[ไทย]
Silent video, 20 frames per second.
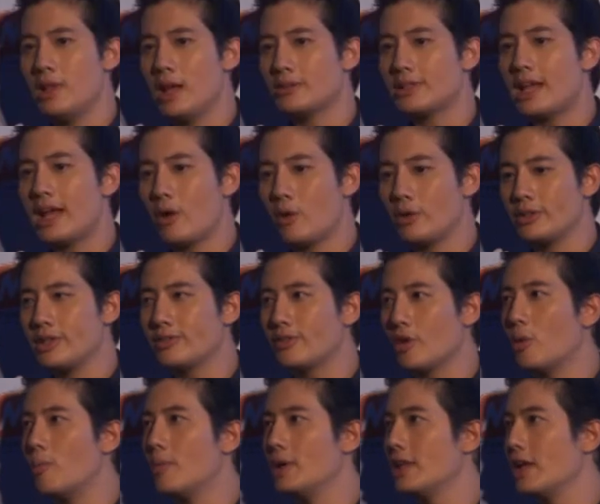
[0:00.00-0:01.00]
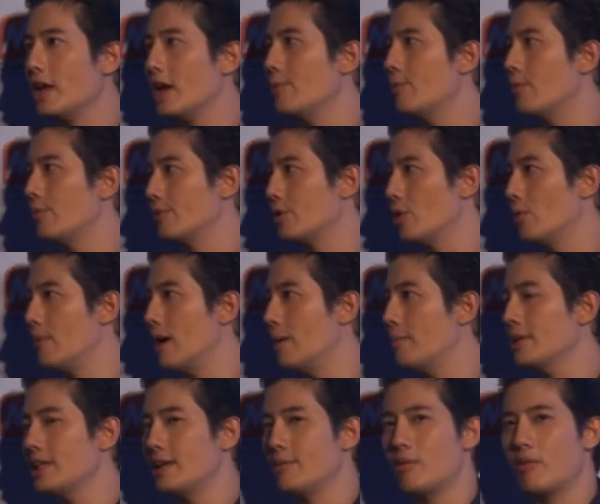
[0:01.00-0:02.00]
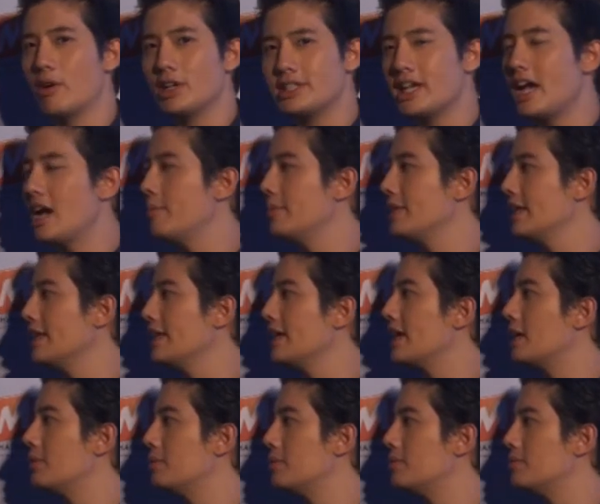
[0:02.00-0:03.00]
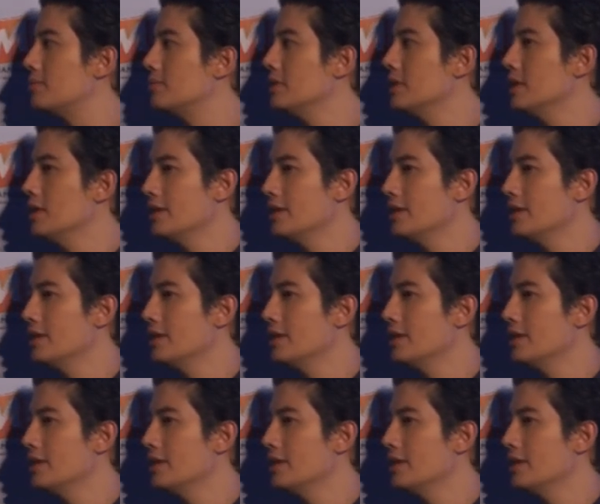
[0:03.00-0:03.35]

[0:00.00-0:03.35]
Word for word: แล้วแต่คนที่ส่งมาเลยครับผมส่งมาเมื่อไหร่ผมก็แชร์เมื่อนั้นนะครับผม